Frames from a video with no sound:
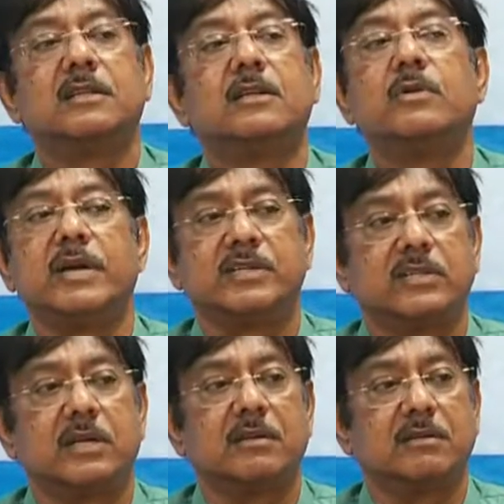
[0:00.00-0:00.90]
তিনিও
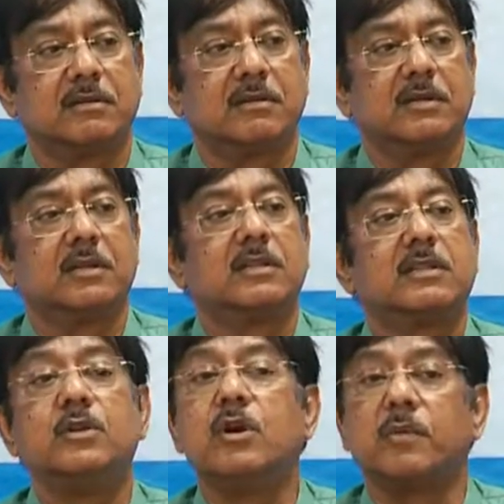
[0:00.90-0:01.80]
এসছেন
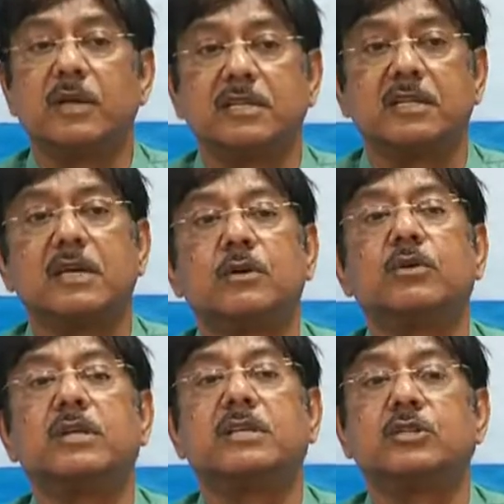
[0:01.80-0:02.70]
তিনিও বলেছেন যে
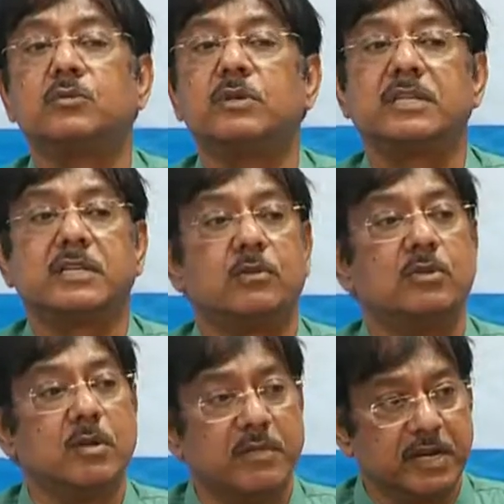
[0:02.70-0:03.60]
উনি ডিস্ট্রিবিউটার সাথে
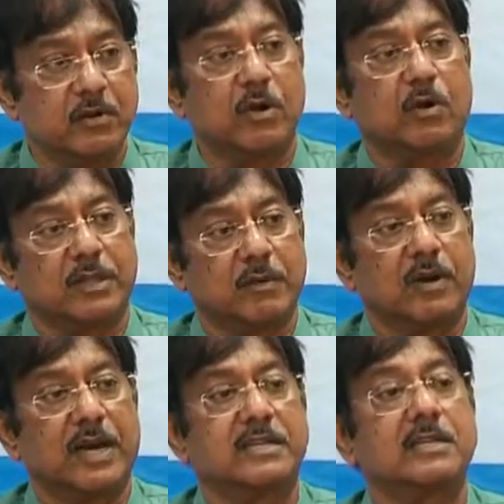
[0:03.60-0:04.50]
উনিও মিটিং করে কথা
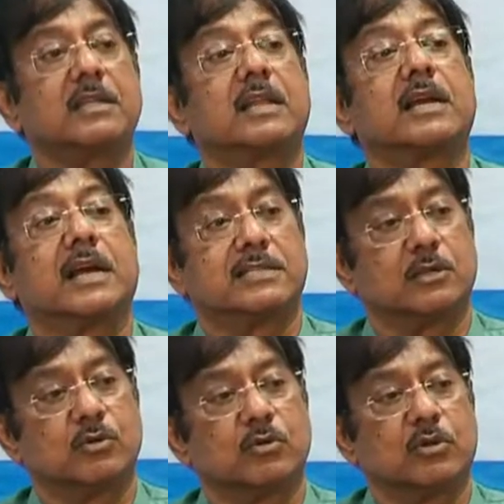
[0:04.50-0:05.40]
বলে গেছেন তাদের কাজটা
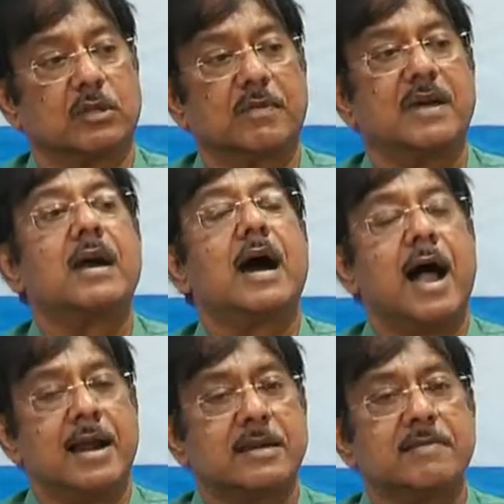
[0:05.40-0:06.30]
শুরু করতে হবে
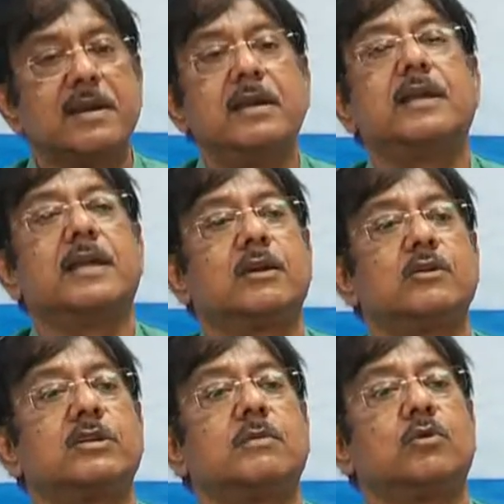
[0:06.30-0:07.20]
আলটিমেটলি রেজাল্ট
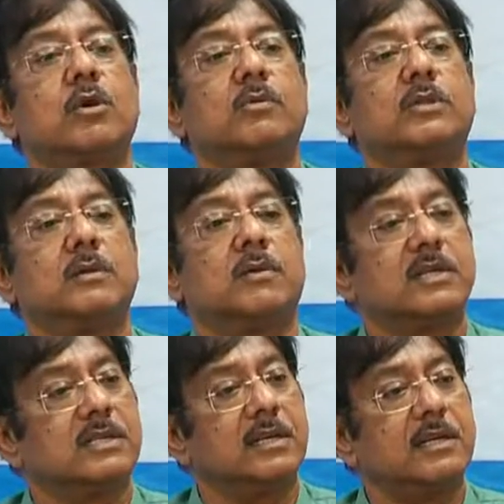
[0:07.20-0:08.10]
হচ্ছে মুখ্যমন্ত্রী
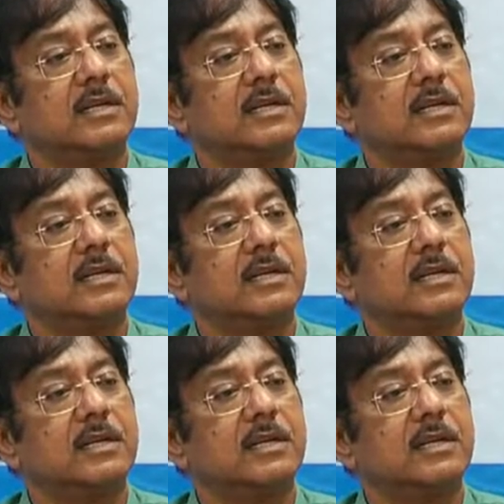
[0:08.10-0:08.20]
বলেছেন